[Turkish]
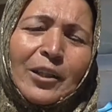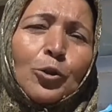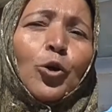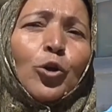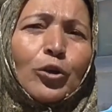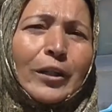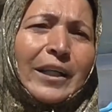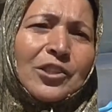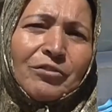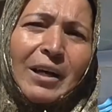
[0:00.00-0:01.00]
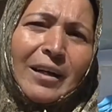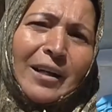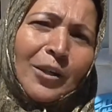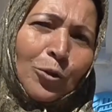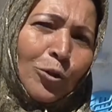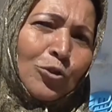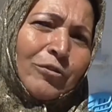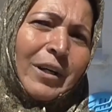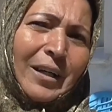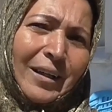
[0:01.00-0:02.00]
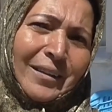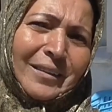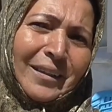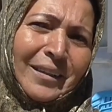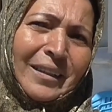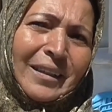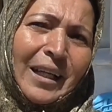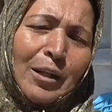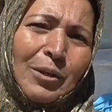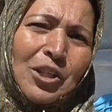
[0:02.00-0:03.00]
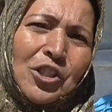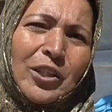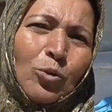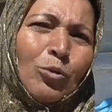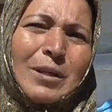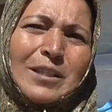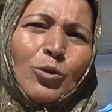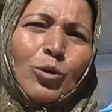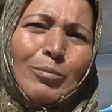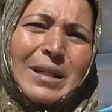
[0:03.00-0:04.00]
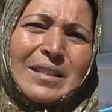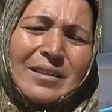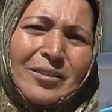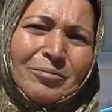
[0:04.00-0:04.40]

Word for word: Köylükler civarların, köy civarlarının. Yani Beyşehir'in olmazsa olmazı.